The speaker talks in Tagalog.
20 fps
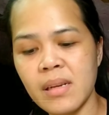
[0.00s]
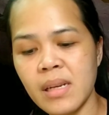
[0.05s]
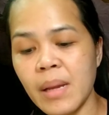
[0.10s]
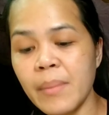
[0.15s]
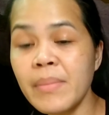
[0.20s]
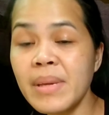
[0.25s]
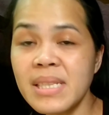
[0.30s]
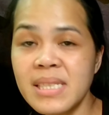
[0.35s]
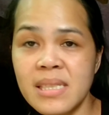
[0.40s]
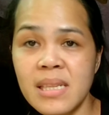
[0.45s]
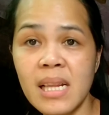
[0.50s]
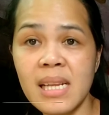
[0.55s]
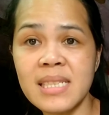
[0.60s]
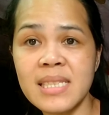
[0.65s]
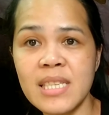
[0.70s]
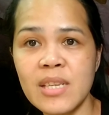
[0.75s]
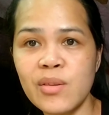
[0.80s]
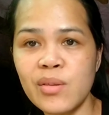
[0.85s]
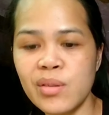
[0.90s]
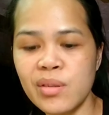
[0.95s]
Na-miss lang
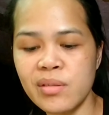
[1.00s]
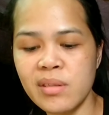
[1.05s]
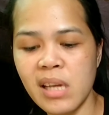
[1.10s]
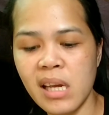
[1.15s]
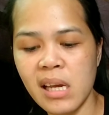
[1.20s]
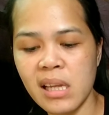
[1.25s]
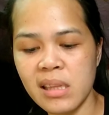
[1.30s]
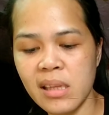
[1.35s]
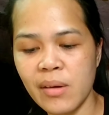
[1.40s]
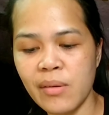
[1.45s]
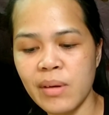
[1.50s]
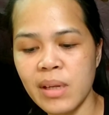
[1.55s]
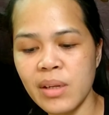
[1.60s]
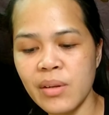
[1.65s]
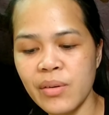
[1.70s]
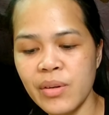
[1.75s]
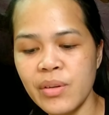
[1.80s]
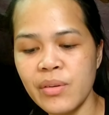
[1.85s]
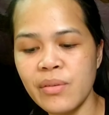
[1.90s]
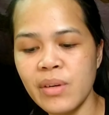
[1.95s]
siguro ng katawan
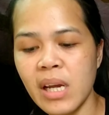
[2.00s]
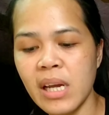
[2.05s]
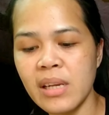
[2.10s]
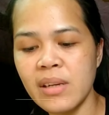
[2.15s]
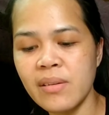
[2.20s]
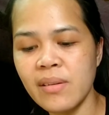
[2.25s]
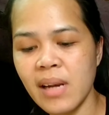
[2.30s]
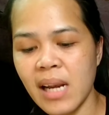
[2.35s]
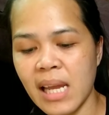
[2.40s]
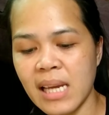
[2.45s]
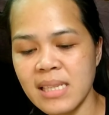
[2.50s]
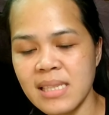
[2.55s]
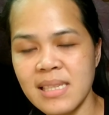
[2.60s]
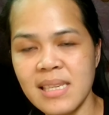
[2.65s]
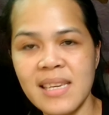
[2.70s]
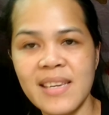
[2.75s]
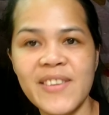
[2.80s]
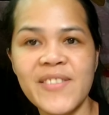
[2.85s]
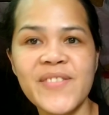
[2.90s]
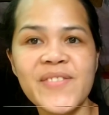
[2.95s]
ko yung ganong
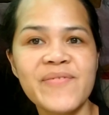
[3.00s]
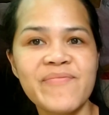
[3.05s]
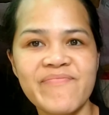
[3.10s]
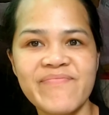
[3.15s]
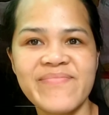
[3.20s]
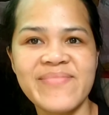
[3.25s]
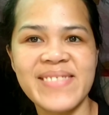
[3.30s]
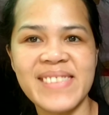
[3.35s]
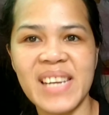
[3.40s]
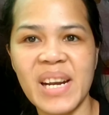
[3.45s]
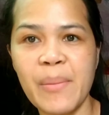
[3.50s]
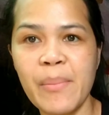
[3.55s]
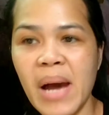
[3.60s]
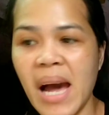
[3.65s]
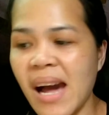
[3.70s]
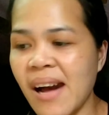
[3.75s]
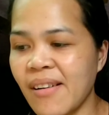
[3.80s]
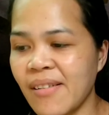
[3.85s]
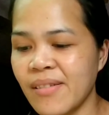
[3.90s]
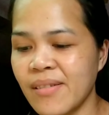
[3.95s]
klasing
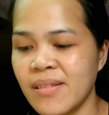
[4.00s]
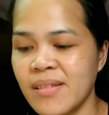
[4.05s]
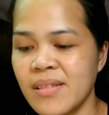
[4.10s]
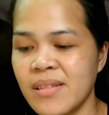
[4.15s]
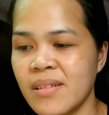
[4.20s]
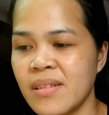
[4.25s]
trabaho.